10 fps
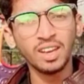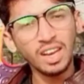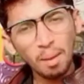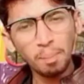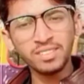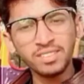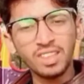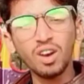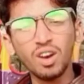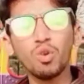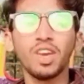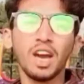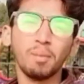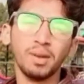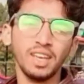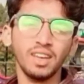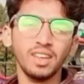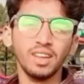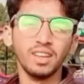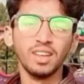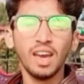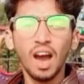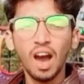ना बन सका वो क्या बनेगा यार